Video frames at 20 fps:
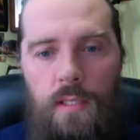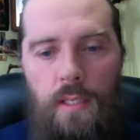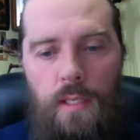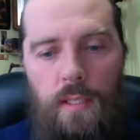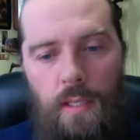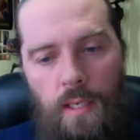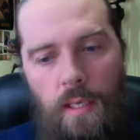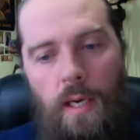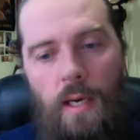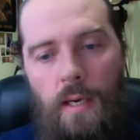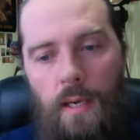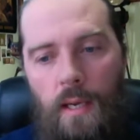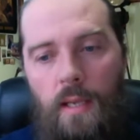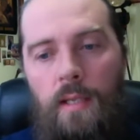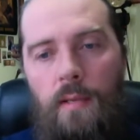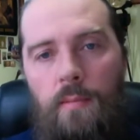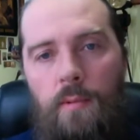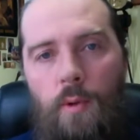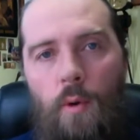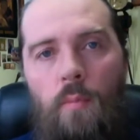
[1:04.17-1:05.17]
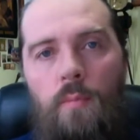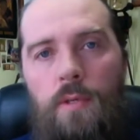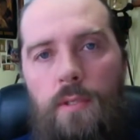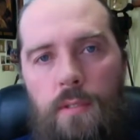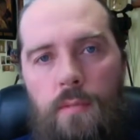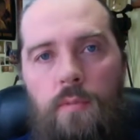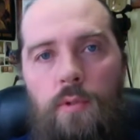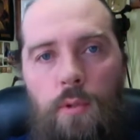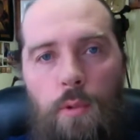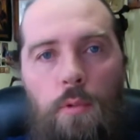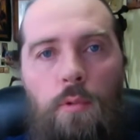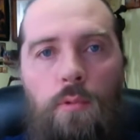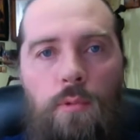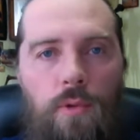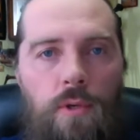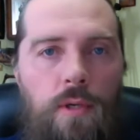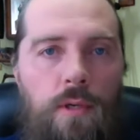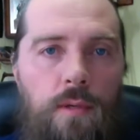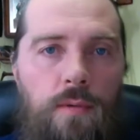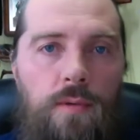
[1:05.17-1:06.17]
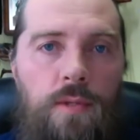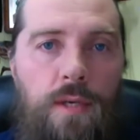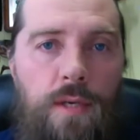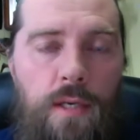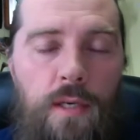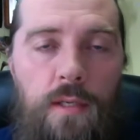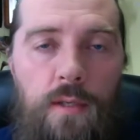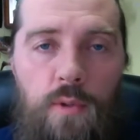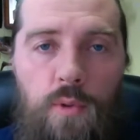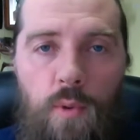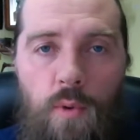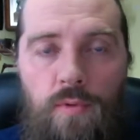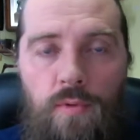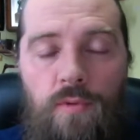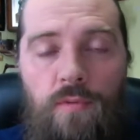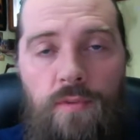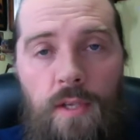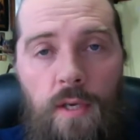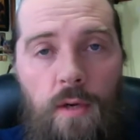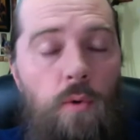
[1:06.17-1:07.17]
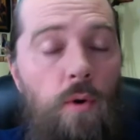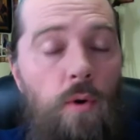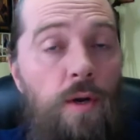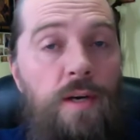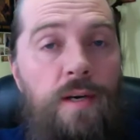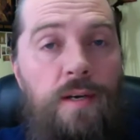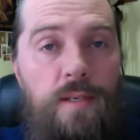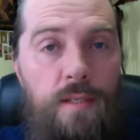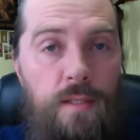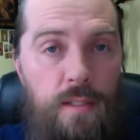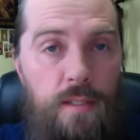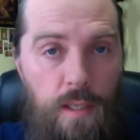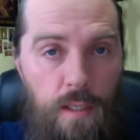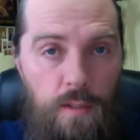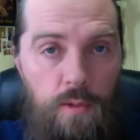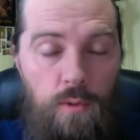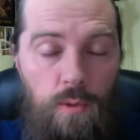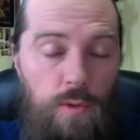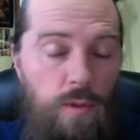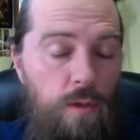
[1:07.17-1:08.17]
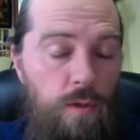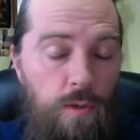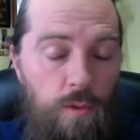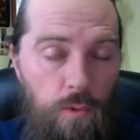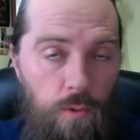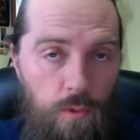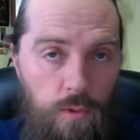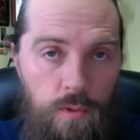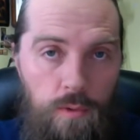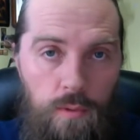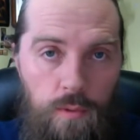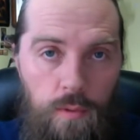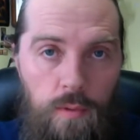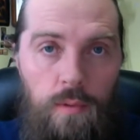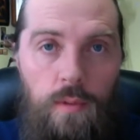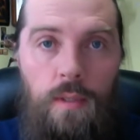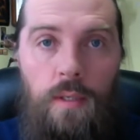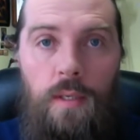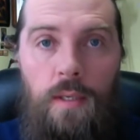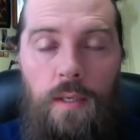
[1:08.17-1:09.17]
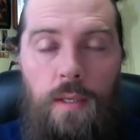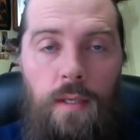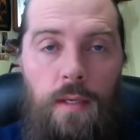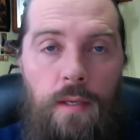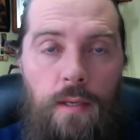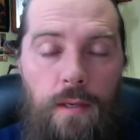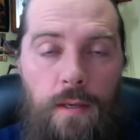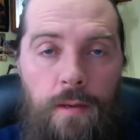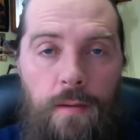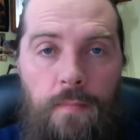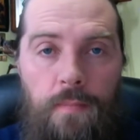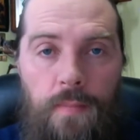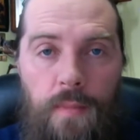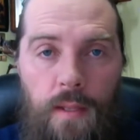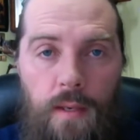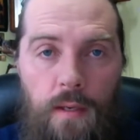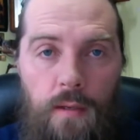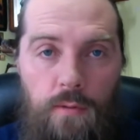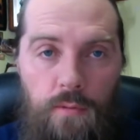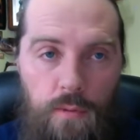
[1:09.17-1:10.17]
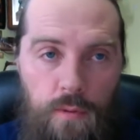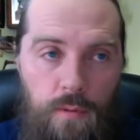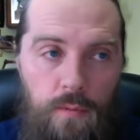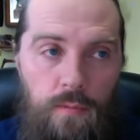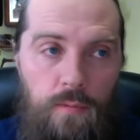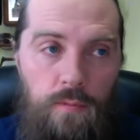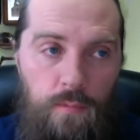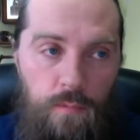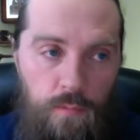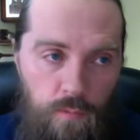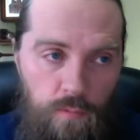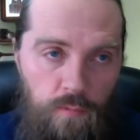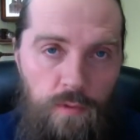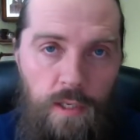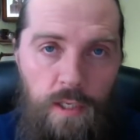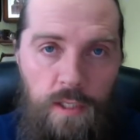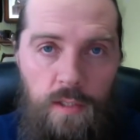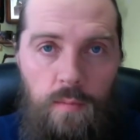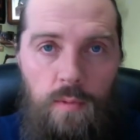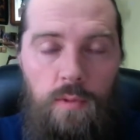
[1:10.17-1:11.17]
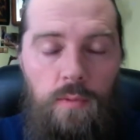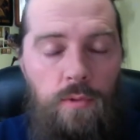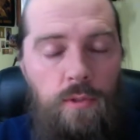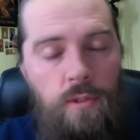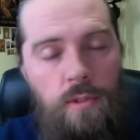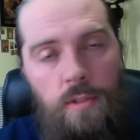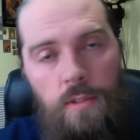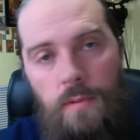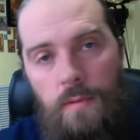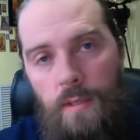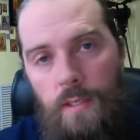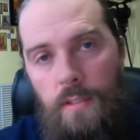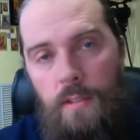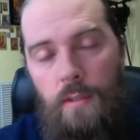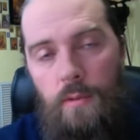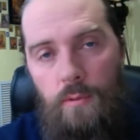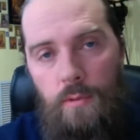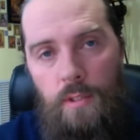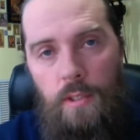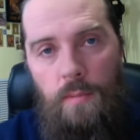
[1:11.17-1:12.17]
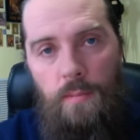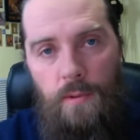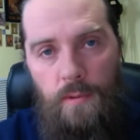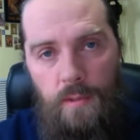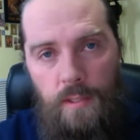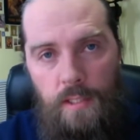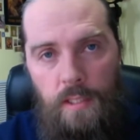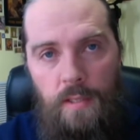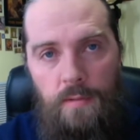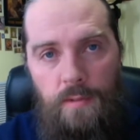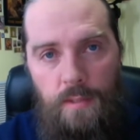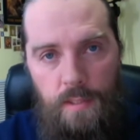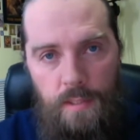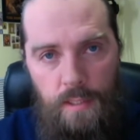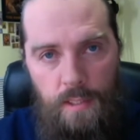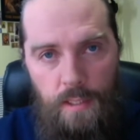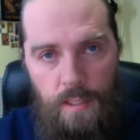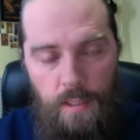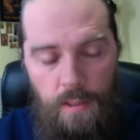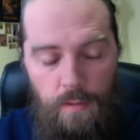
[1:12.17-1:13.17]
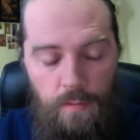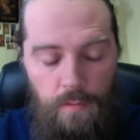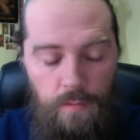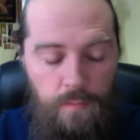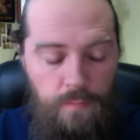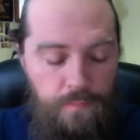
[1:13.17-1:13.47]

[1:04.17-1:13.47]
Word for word: она как каким-то образом структурирована, организована в некую организацию религиозную, которая ну, в нашем случае называется Русская Православная Церковь.